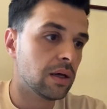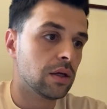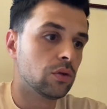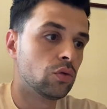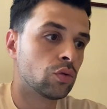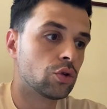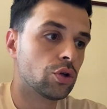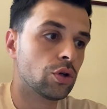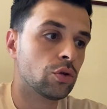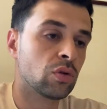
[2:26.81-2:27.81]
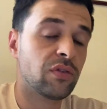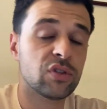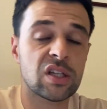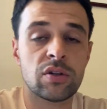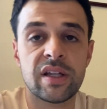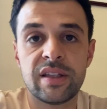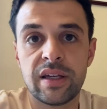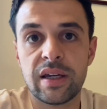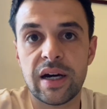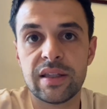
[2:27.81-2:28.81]
Donc, euh, donc il faut s'attendre
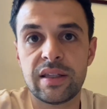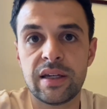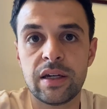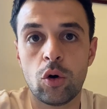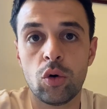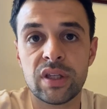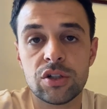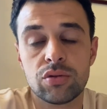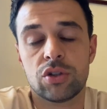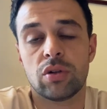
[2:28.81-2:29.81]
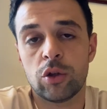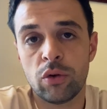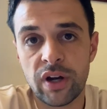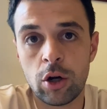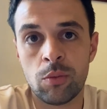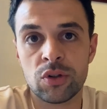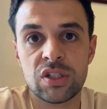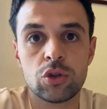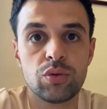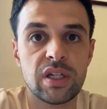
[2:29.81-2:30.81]
à des, rotations et cela devrait
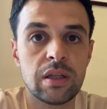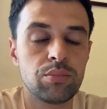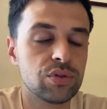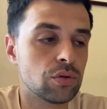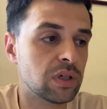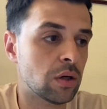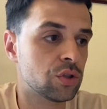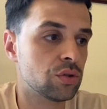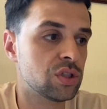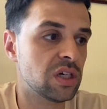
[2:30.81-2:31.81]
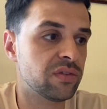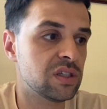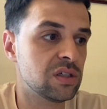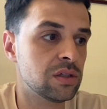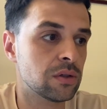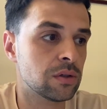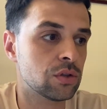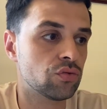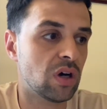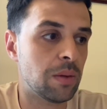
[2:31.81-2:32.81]
commencer ce week-end puisque Carlo Ancelotti avait dit,
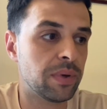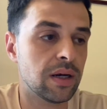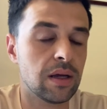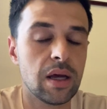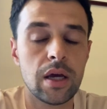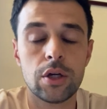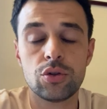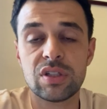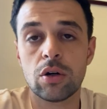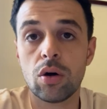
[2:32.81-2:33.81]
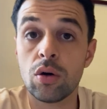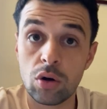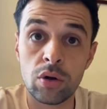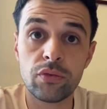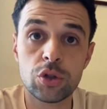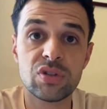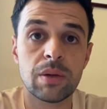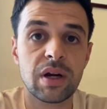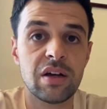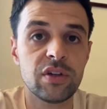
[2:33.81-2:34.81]
euh, je vous le rappelle, juste encore, encore une fois juste
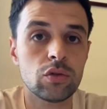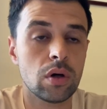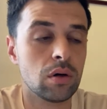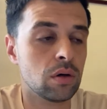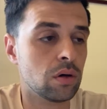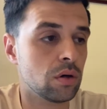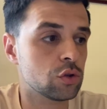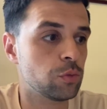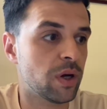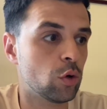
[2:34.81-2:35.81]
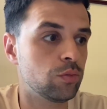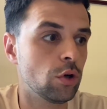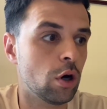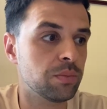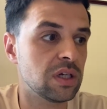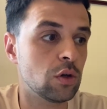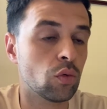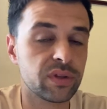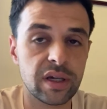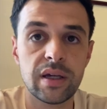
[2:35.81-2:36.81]
après la victoire en, Super Coupe d'Europe, qu'il
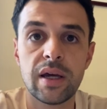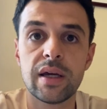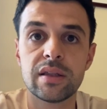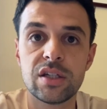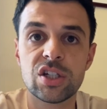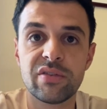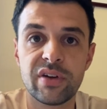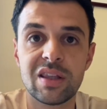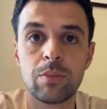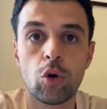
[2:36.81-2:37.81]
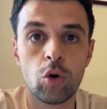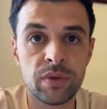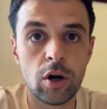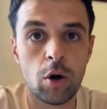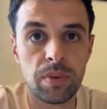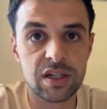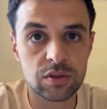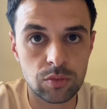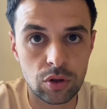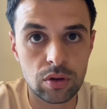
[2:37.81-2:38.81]
comptait déjà faire des premiers
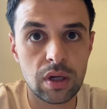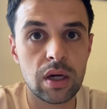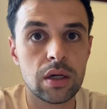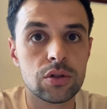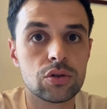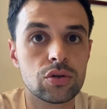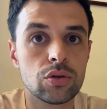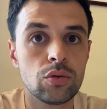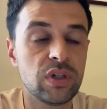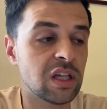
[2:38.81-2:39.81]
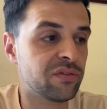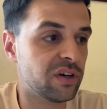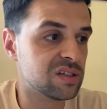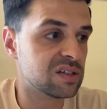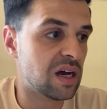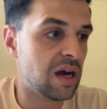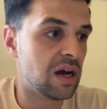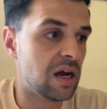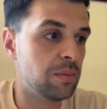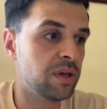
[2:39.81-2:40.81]
remplacements ce week-end face à
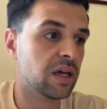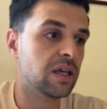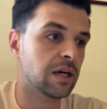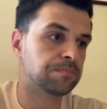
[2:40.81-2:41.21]
Almeria.